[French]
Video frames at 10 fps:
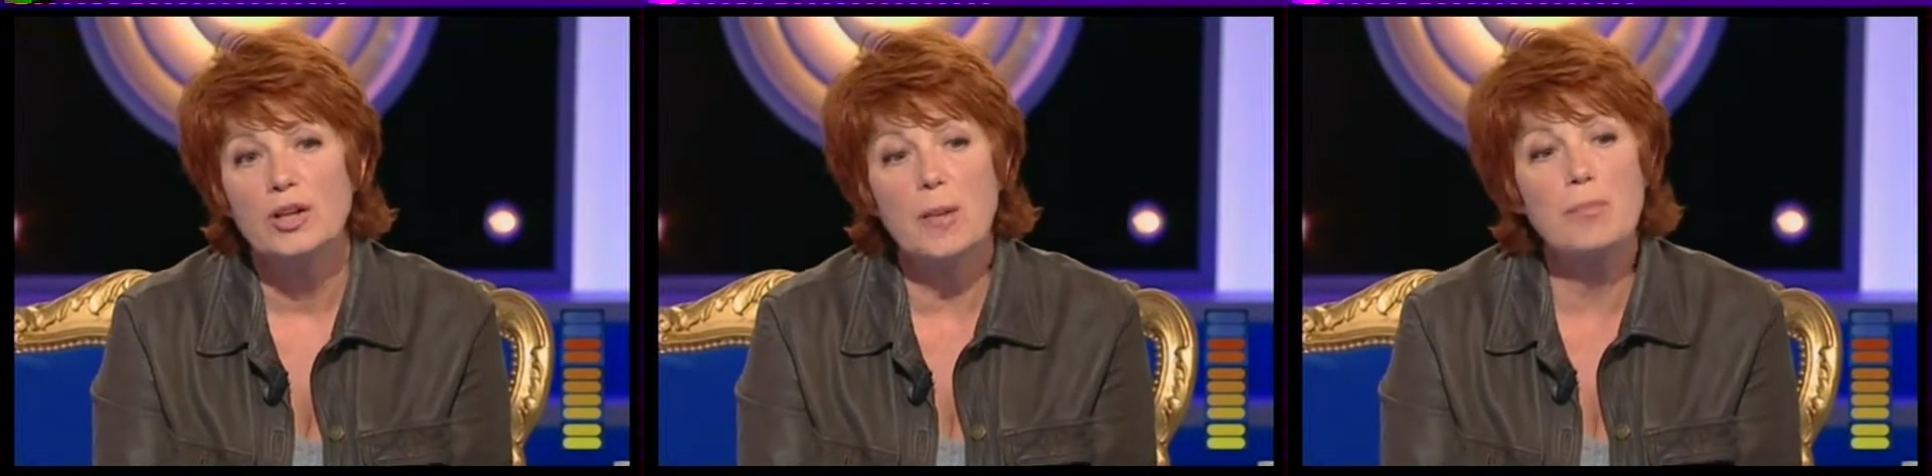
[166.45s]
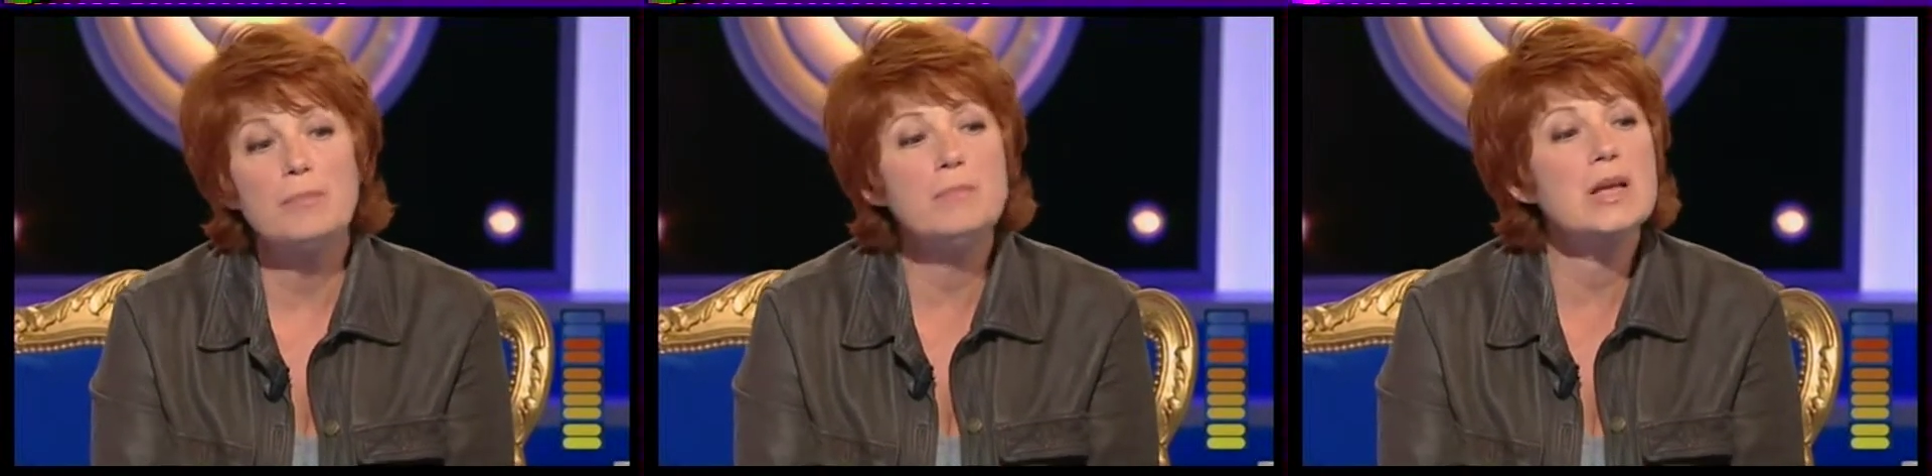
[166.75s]
il y a
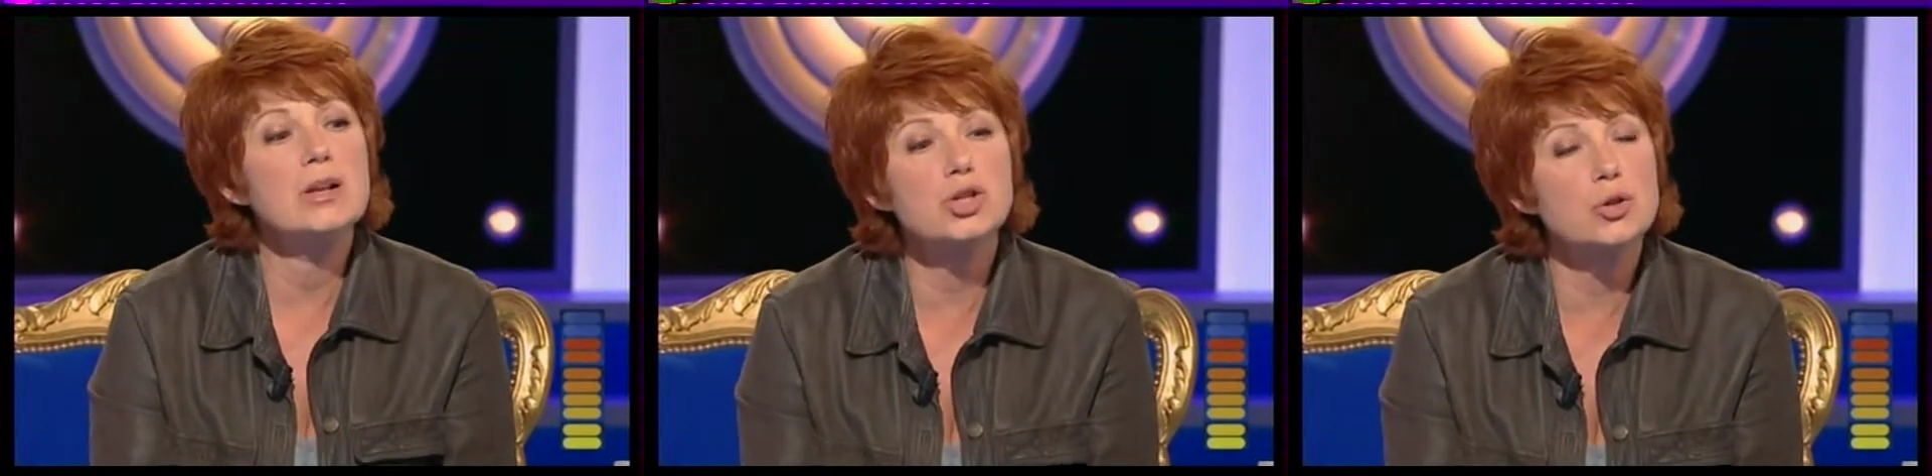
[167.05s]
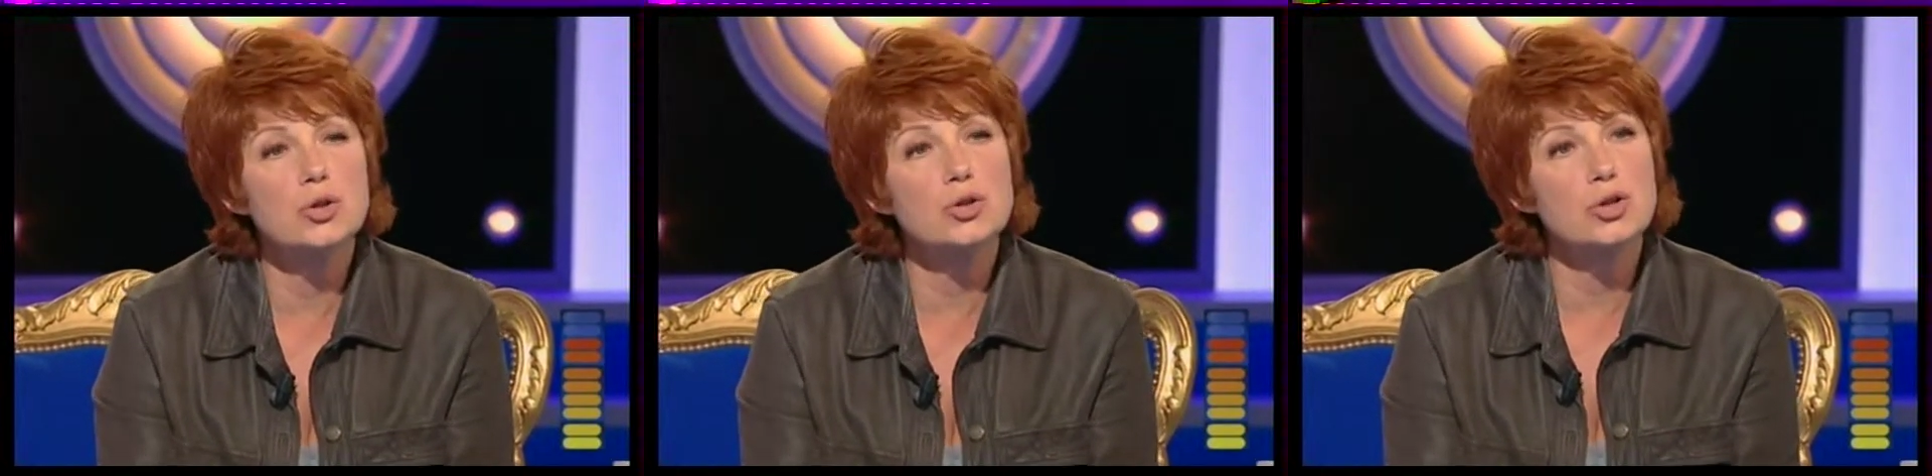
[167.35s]
mille
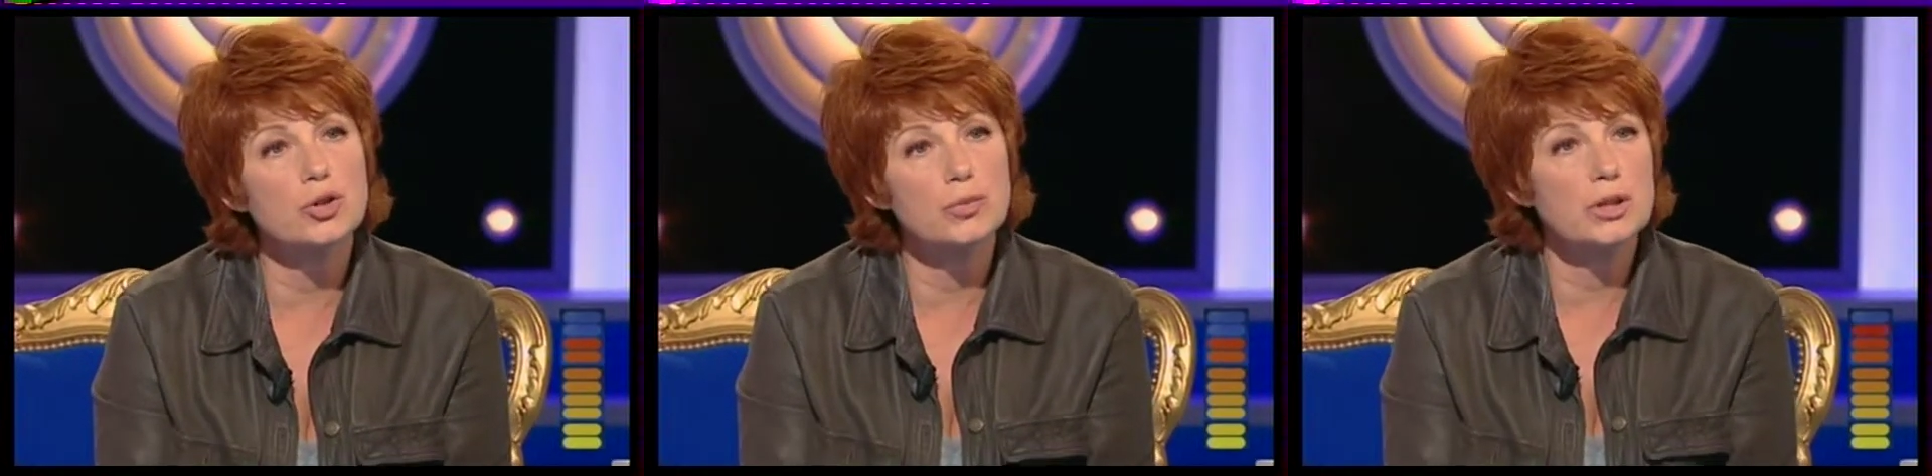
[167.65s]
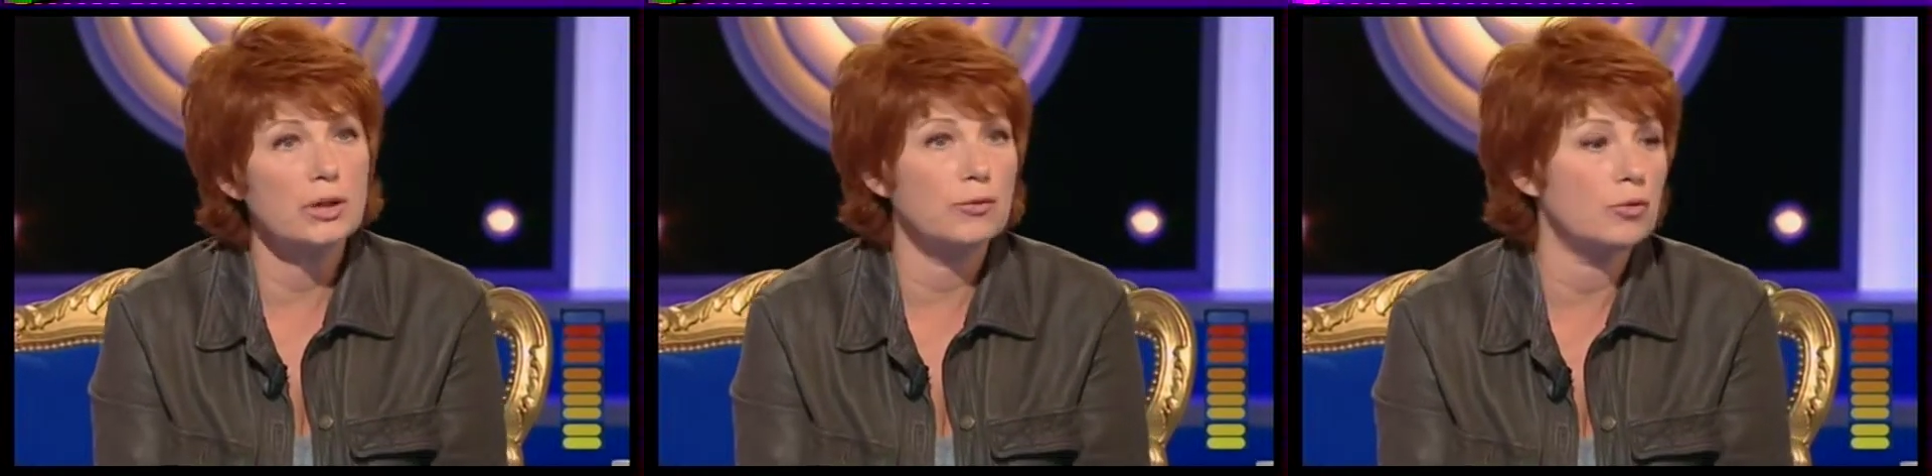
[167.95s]
choses
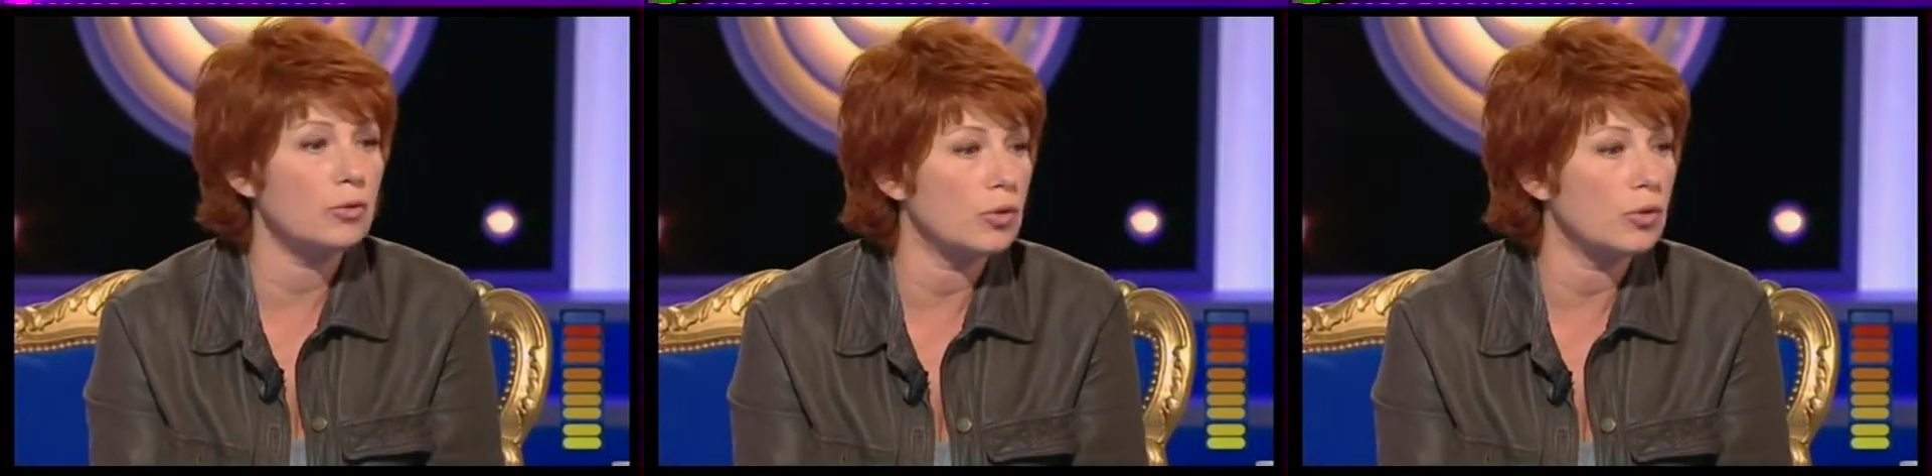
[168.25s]
aujourd'hui qui font